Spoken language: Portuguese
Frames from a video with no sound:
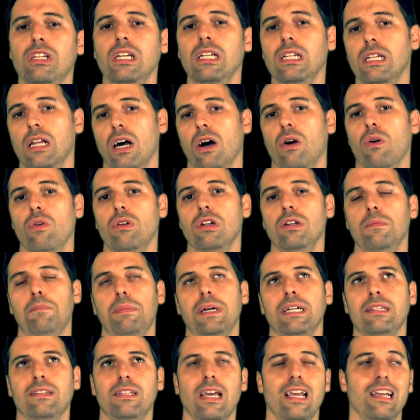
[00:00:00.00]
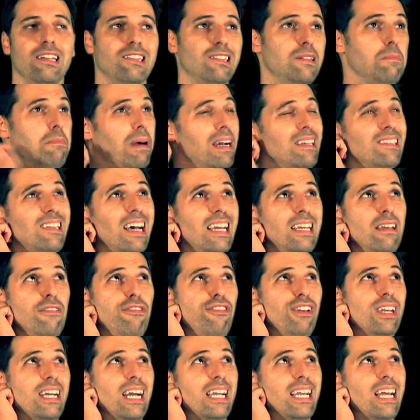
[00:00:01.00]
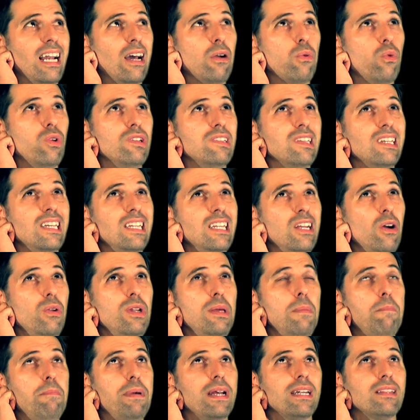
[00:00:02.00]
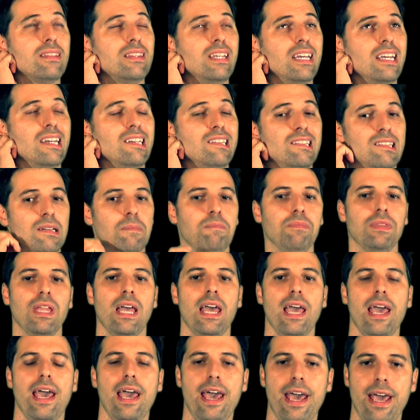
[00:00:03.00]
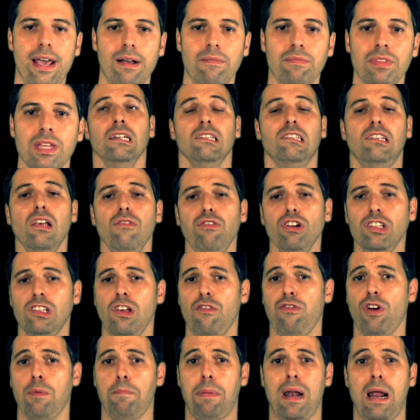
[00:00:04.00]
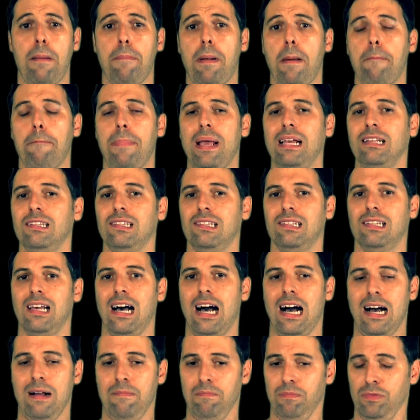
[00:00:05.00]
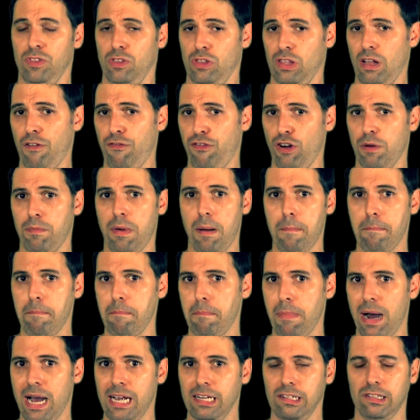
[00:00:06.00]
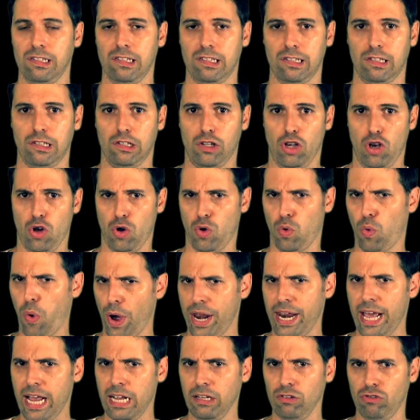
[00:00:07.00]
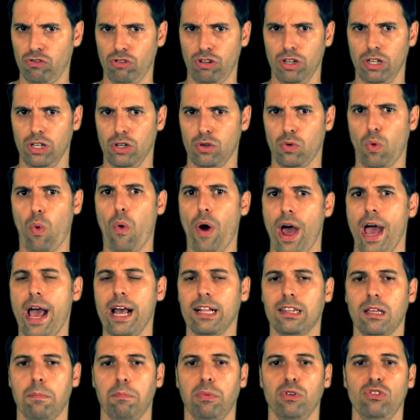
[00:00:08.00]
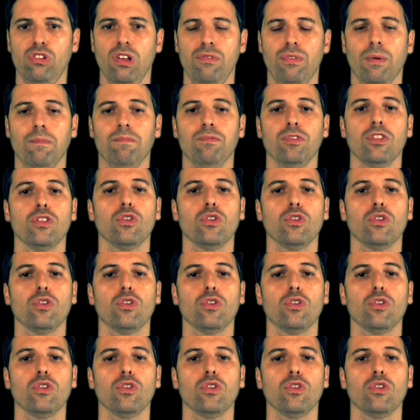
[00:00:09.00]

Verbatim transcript: que não lhe pertencem. Mas aí fica aquela coisa que não lhe pertence. É, se hum. você for parar para pensar da forma mais coerente, correta possível,